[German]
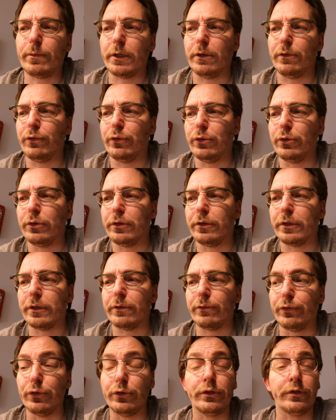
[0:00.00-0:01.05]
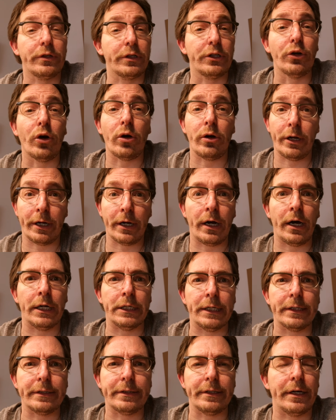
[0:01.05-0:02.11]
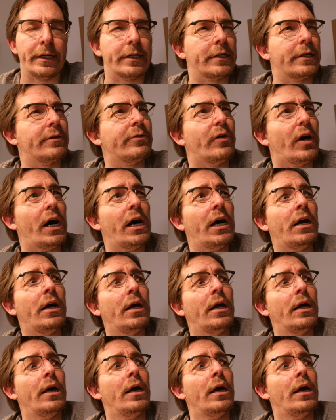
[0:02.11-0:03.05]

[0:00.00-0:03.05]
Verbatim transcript: die fühlte, fühlte sich noch länger an, als sie eigentlich war.